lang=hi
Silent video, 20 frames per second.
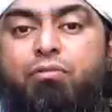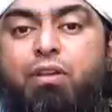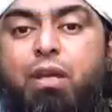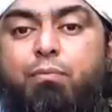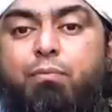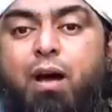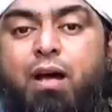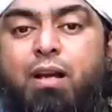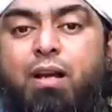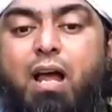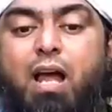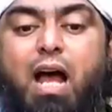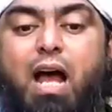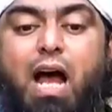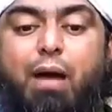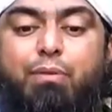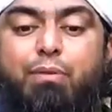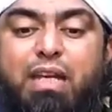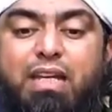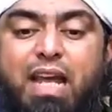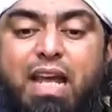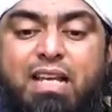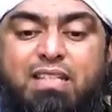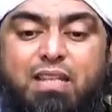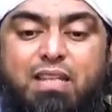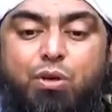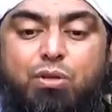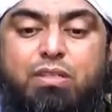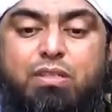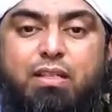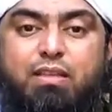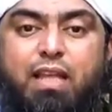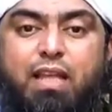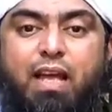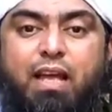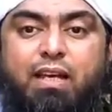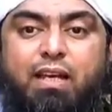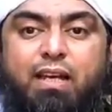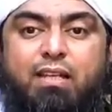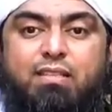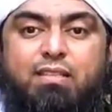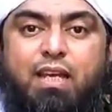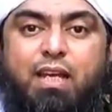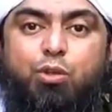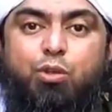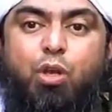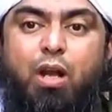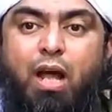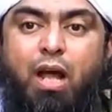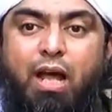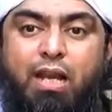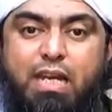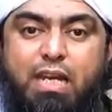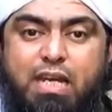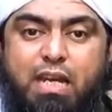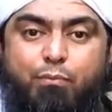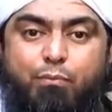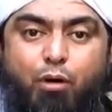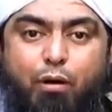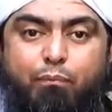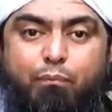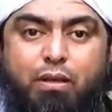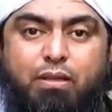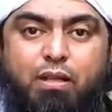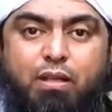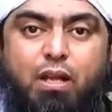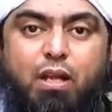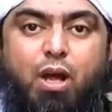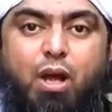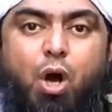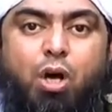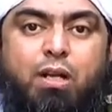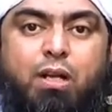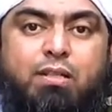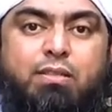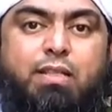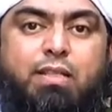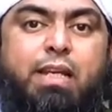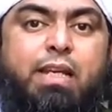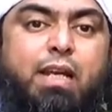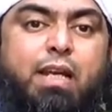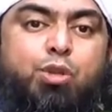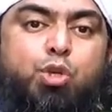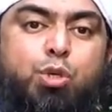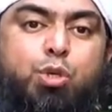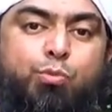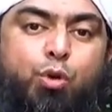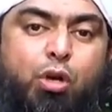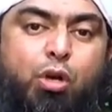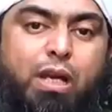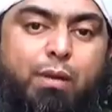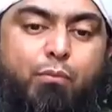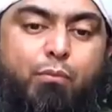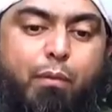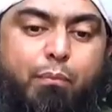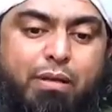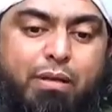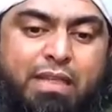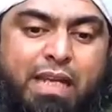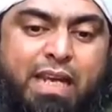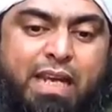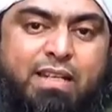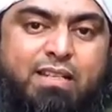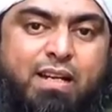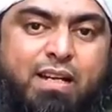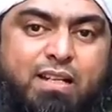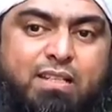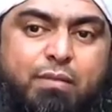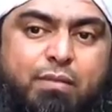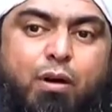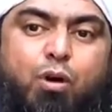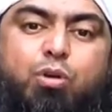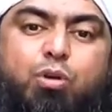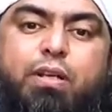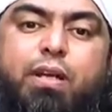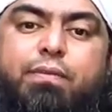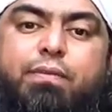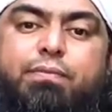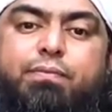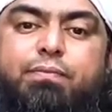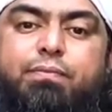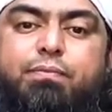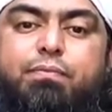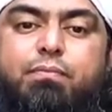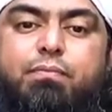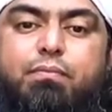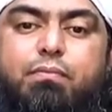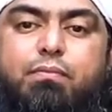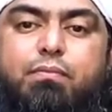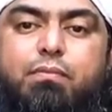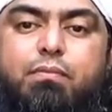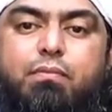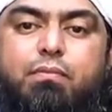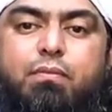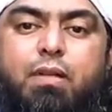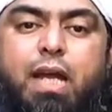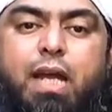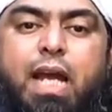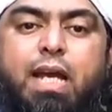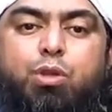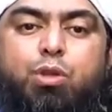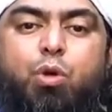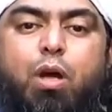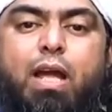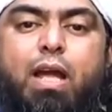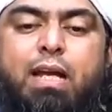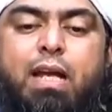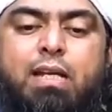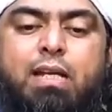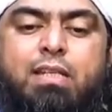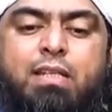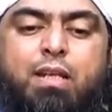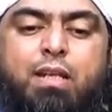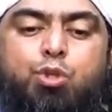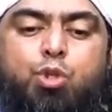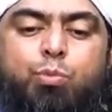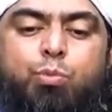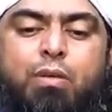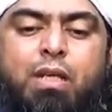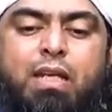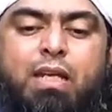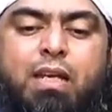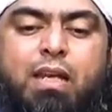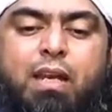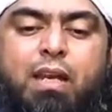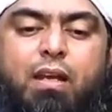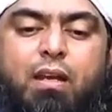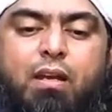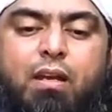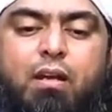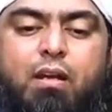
ऑफ ईमान अब ये कैसे हो सकता है कि सईदना अली की मोहब्बत और हजरत अली के दुश्मनों की मोहब्बत एक जगह जमा हो जाए एक तो है कि किसी ने दुश्मनी की